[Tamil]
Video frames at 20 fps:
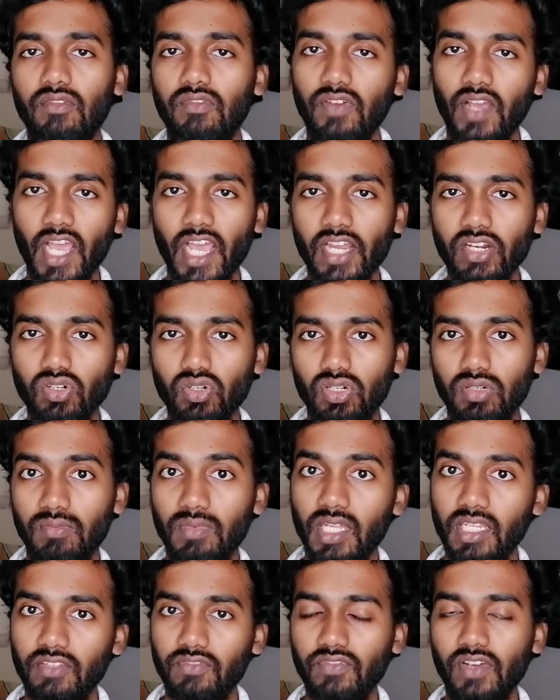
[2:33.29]
ஃபேன்
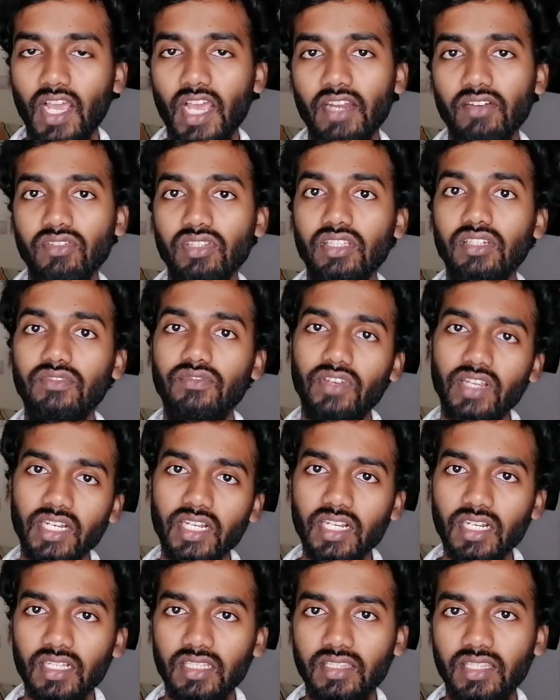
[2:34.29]
ஓடும்ல அந்த ஃபேன் வந்துட்டு
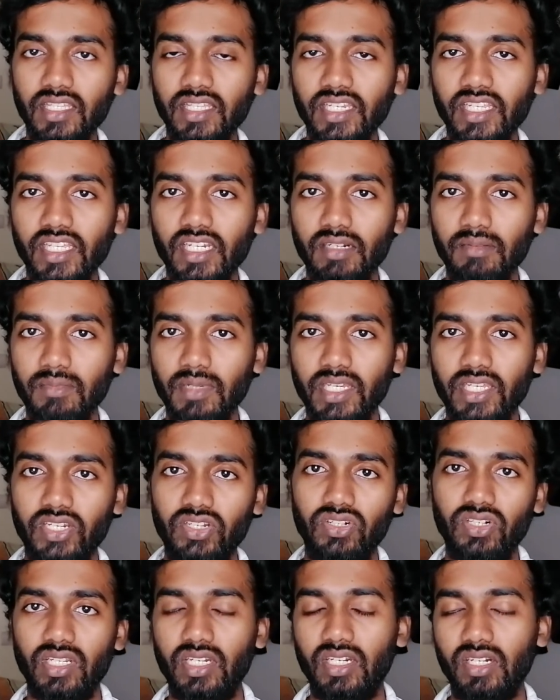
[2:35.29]
வெளியில் தெரிகிற
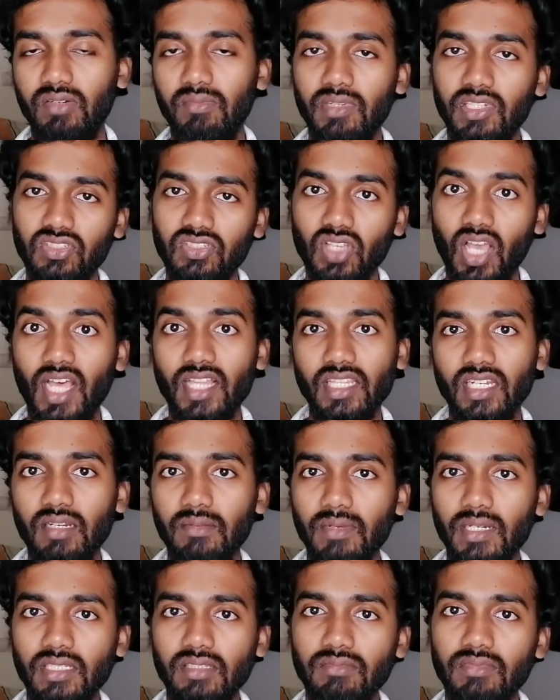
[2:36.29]
மாதிரி இருக்கும்ல ஸோ அதில்
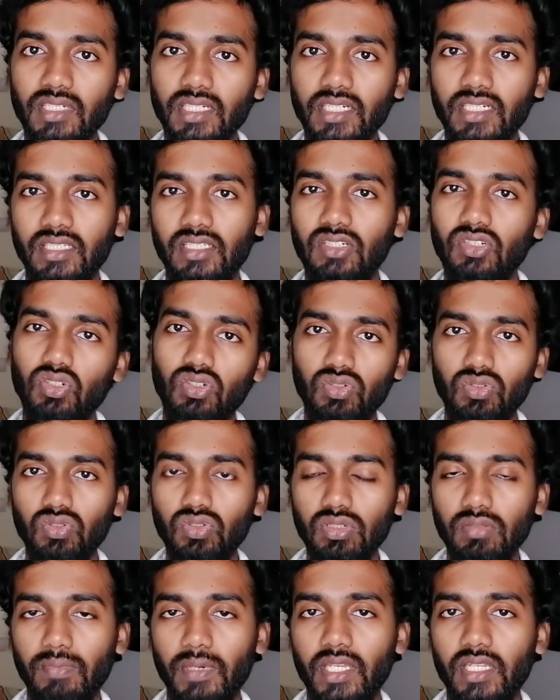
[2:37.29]
பார்த்தோம்னா கிட்டத்தட்ட ஒரு
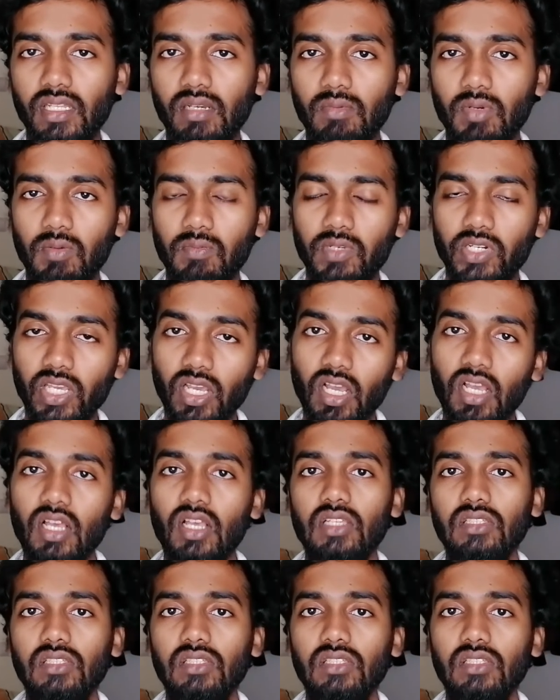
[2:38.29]
நூறு பேர் ஃப்ளைட்லேயே தான் போக முடியும்